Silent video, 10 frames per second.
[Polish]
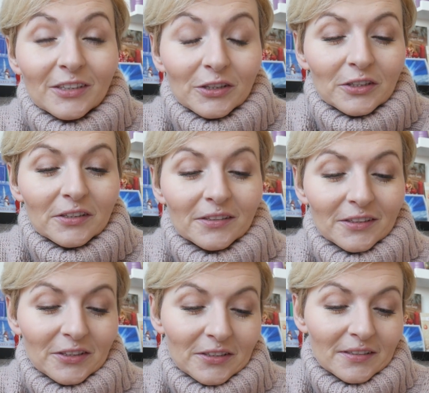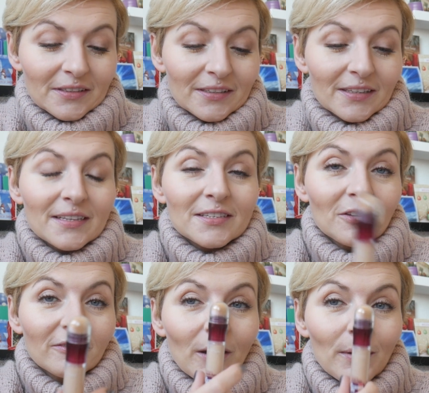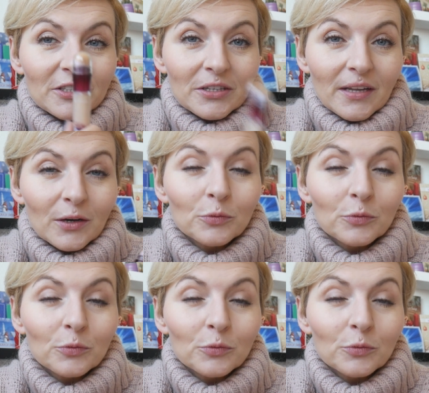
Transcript: gdy, gdy, gdy decydowała się na